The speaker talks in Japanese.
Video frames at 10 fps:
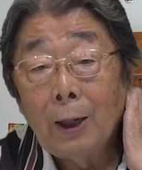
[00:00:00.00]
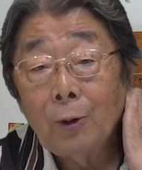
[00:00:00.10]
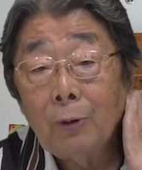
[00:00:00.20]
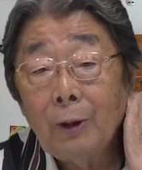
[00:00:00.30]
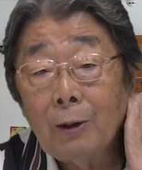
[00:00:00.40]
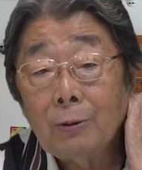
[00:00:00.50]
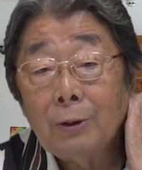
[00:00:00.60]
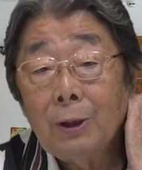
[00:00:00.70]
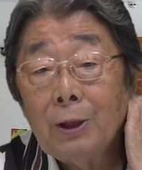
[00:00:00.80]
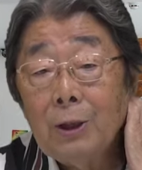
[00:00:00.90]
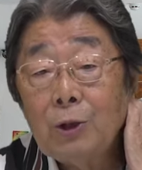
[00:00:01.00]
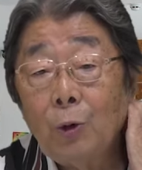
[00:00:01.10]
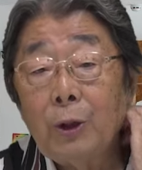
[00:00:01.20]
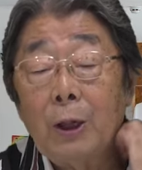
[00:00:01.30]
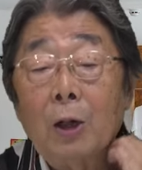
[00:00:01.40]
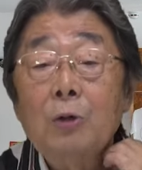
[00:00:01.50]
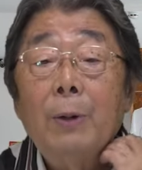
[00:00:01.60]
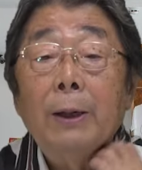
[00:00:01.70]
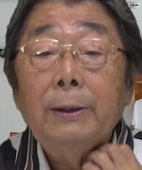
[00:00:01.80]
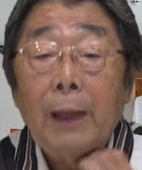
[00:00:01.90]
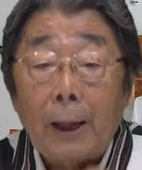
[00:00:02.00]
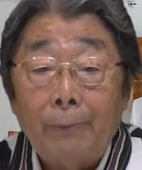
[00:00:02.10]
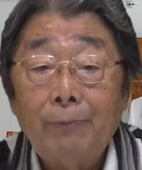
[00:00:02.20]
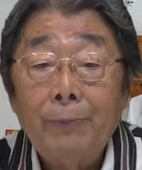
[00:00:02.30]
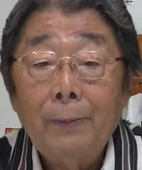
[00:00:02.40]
あの、いわゆる一人百万円、